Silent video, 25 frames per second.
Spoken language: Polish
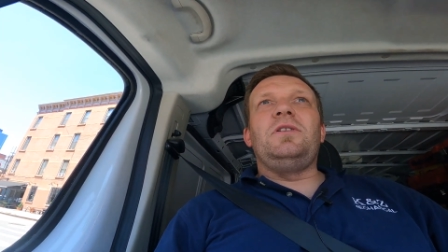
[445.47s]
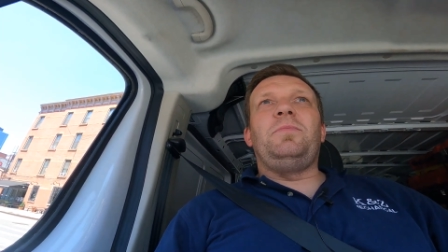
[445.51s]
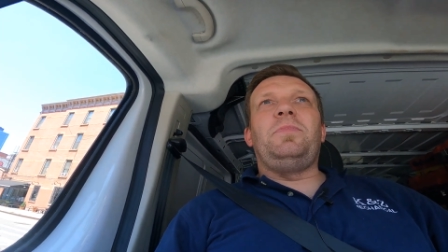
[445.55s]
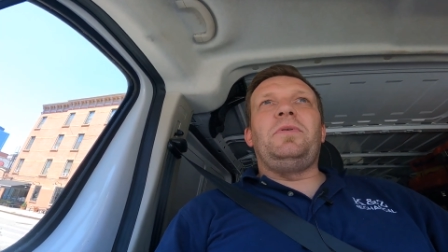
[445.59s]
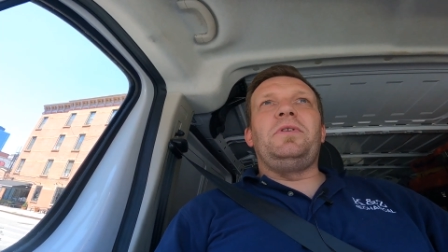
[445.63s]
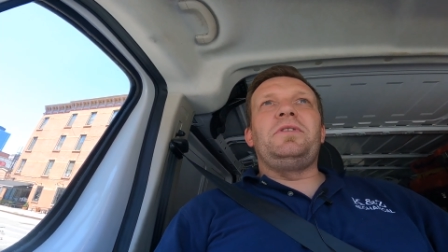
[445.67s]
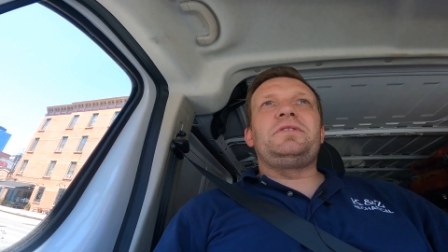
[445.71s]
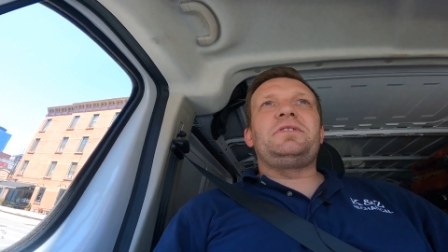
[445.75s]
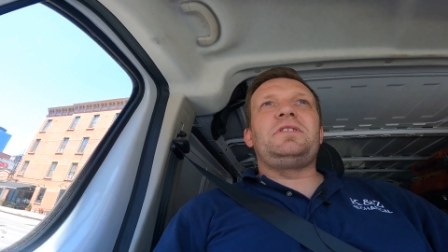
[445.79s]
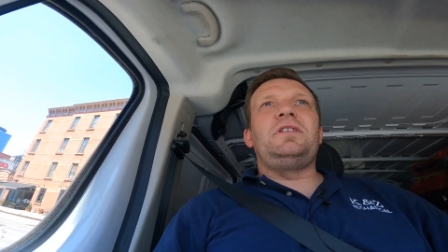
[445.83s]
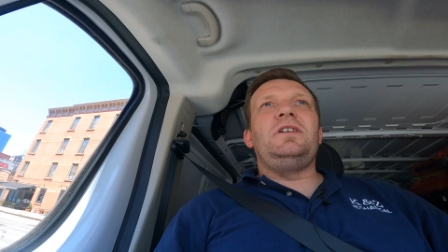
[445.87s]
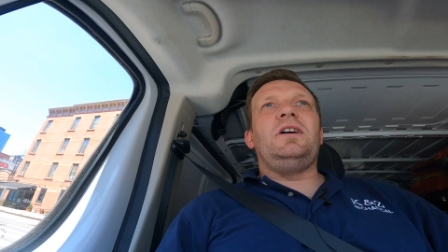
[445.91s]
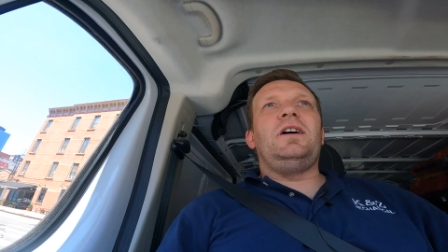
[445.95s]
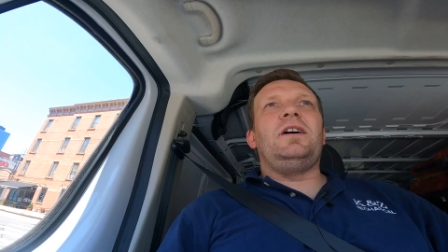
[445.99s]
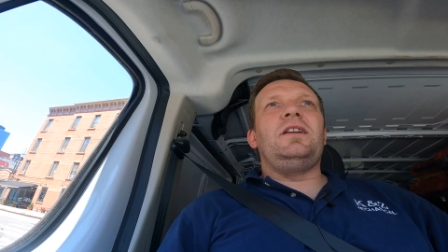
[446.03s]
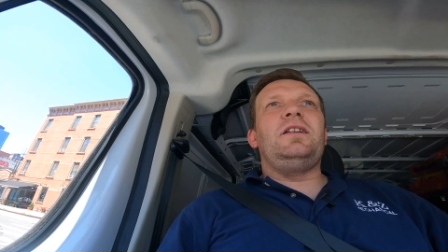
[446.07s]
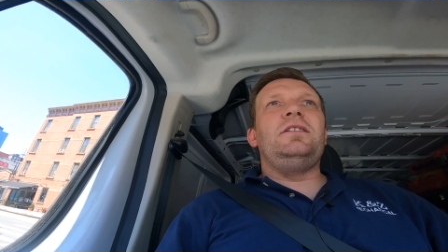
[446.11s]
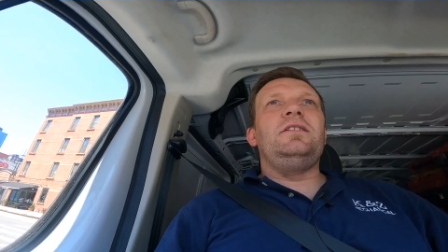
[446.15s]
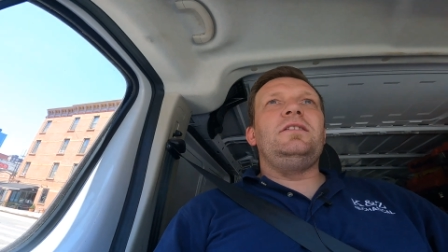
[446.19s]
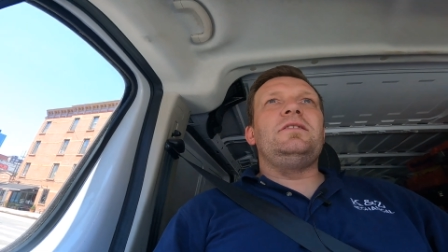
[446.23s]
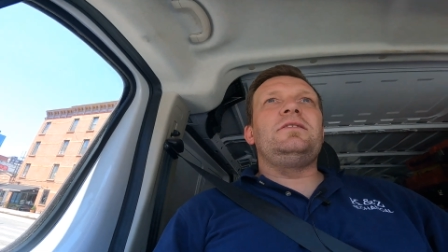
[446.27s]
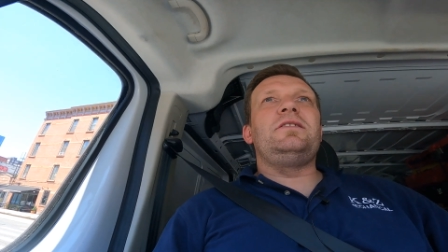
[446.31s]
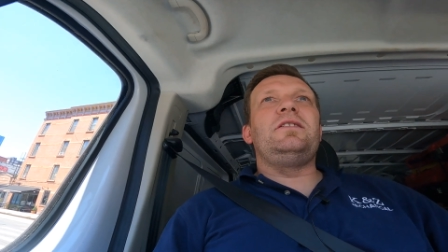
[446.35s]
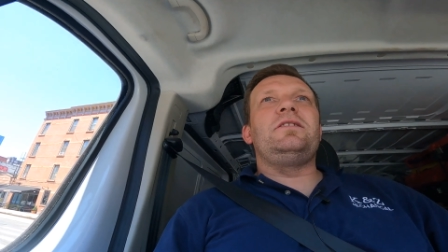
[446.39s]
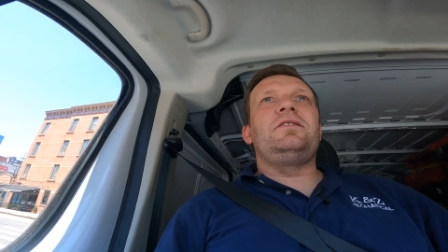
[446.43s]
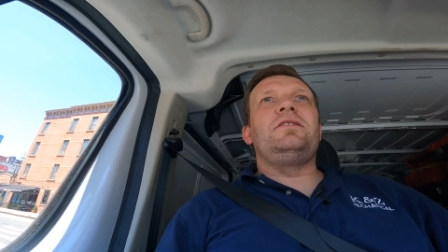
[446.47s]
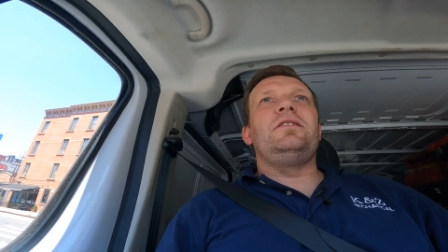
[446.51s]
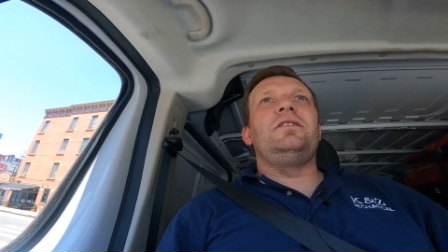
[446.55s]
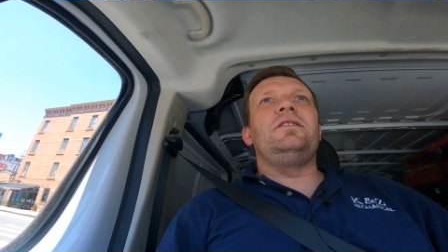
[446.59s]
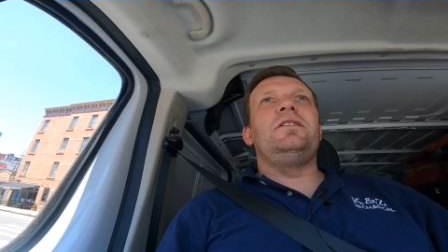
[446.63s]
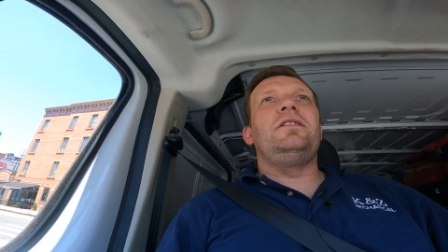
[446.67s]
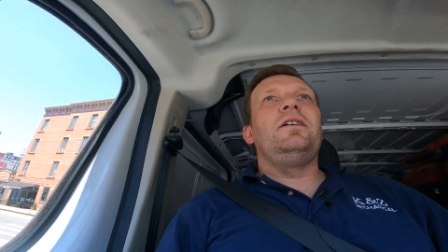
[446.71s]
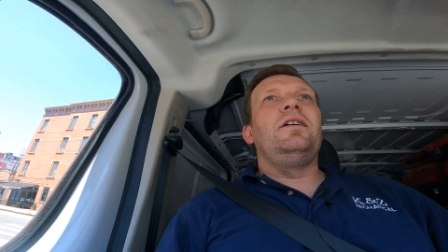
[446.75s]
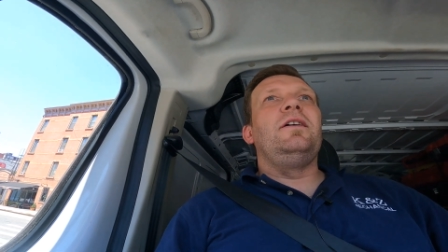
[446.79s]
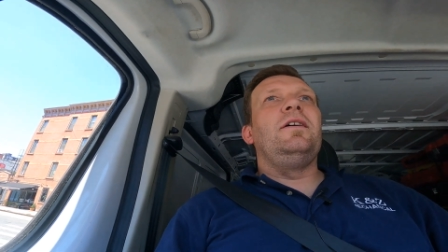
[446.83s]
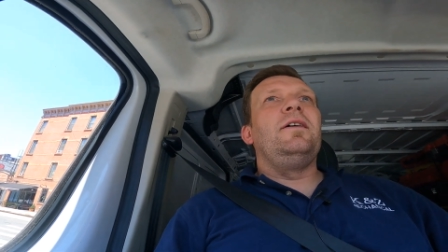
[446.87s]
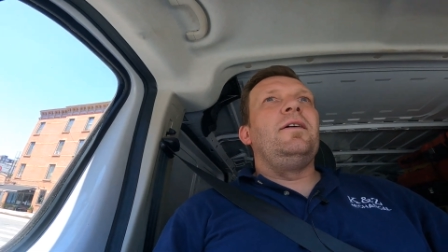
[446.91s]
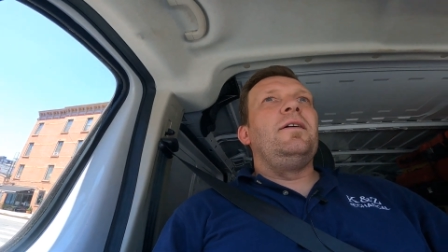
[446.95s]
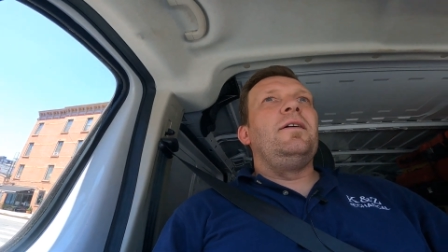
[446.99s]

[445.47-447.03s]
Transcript: do Polski, ale niestety